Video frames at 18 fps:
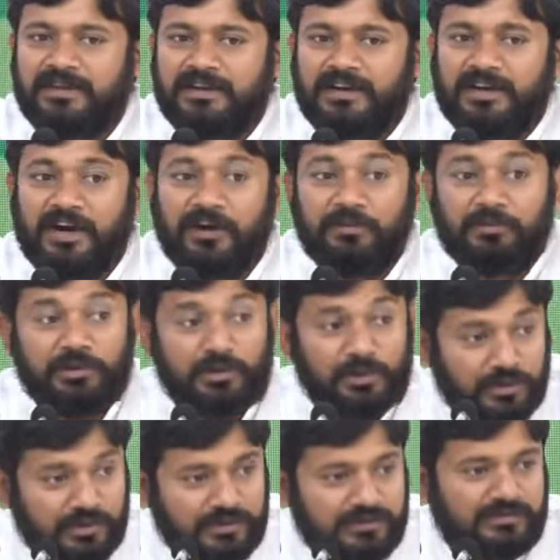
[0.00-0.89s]
हम
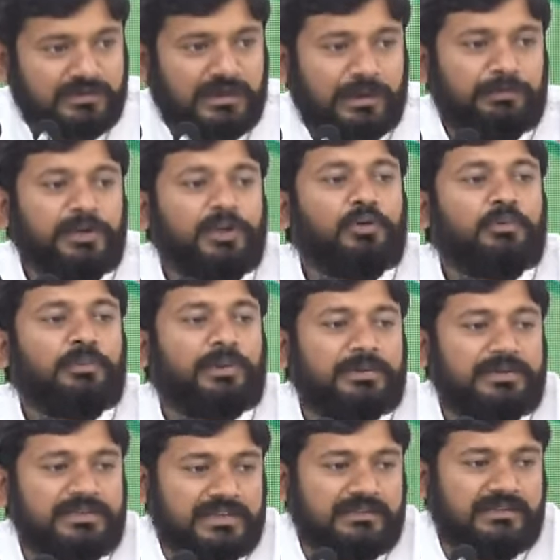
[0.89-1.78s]
लोग अपने ऊपर
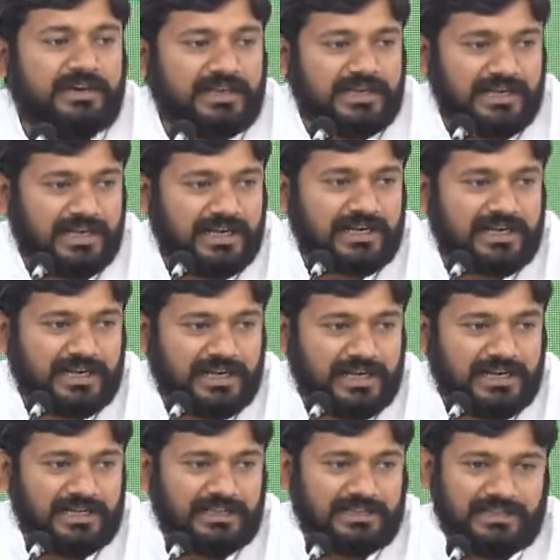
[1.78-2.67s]
भी सवाल खड़ा कर
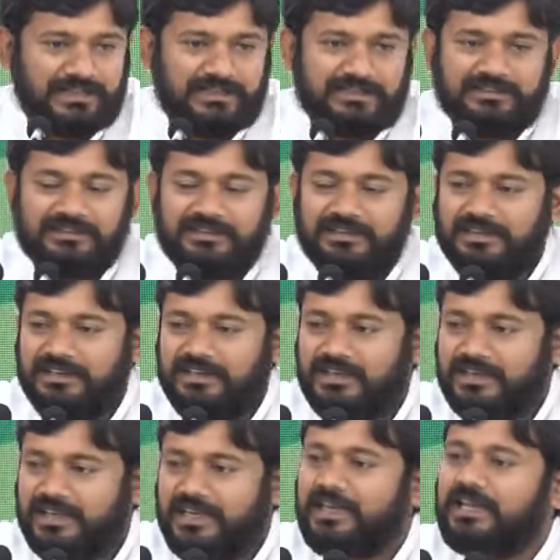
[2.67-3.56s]
रहे थे
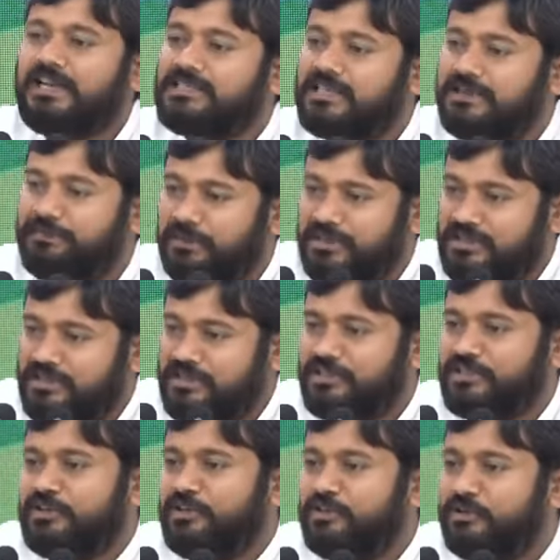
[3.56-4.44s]
कि कैसे
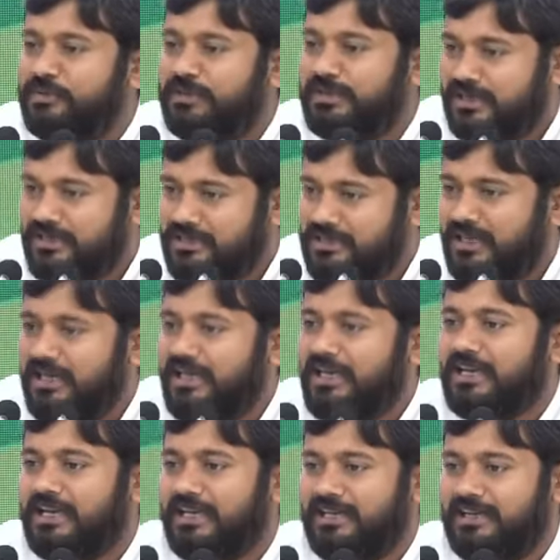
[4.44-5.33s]
25 किलोमीटर
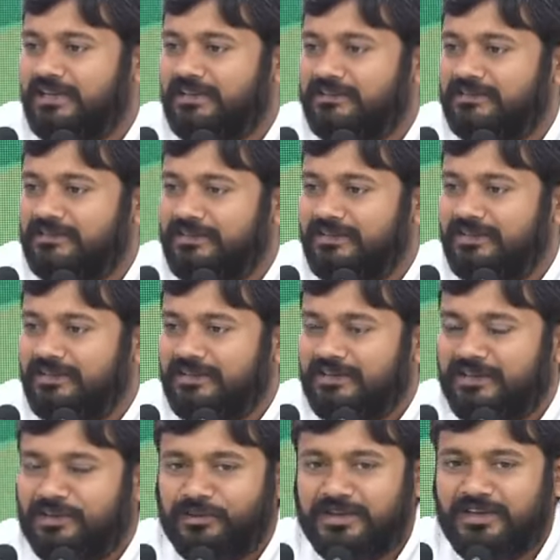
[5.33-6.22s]
चलेंगे
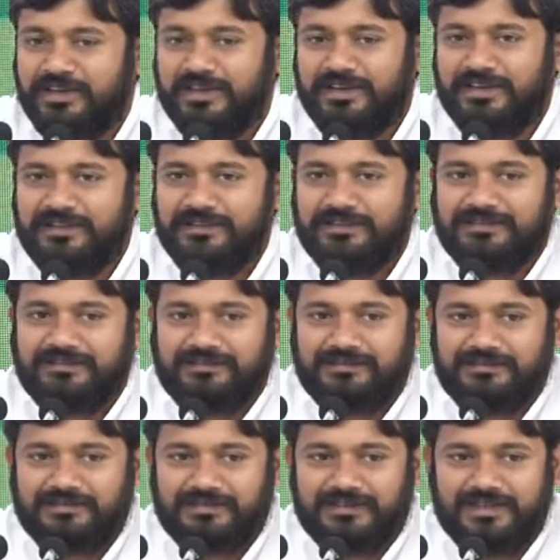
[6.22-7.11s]
क्योंकि
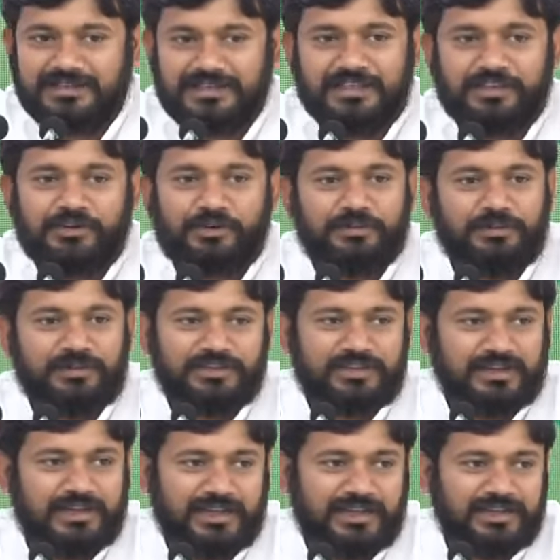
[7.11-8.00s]
किसी को भी
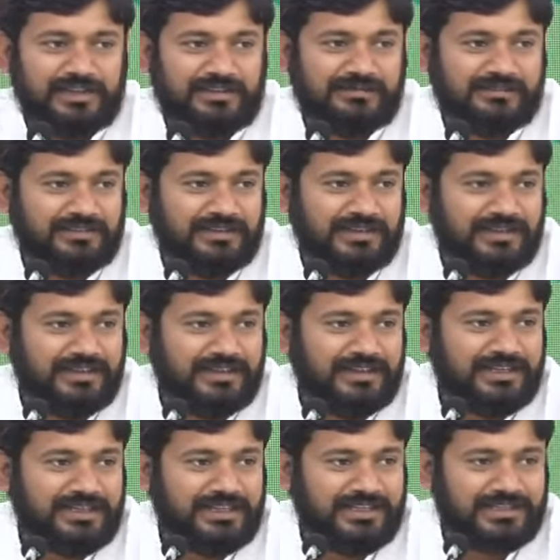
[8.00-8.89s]
जो है
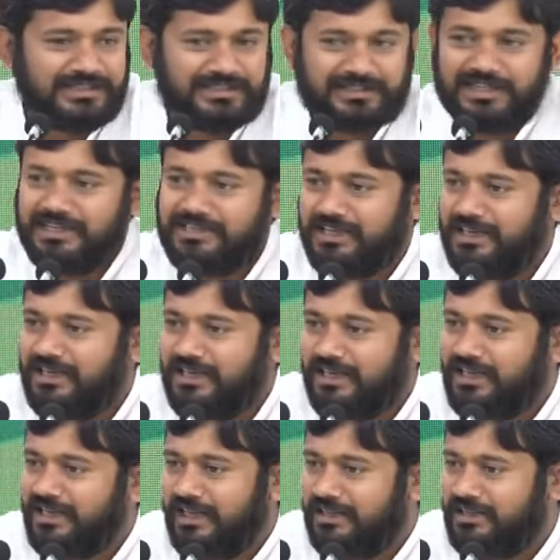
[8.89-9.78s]
इतना
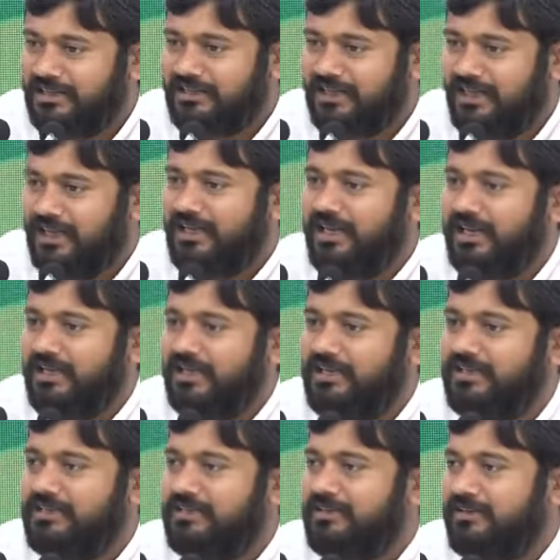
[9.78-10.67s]
चलने की आदत है नहीं
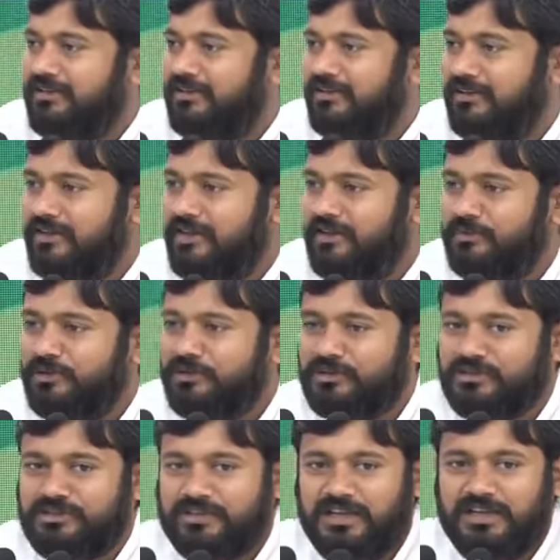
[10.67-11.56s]
और हम
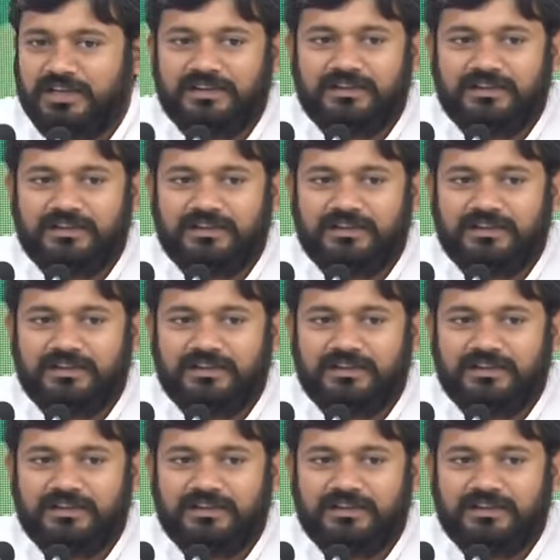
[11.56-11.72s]
लोग जो है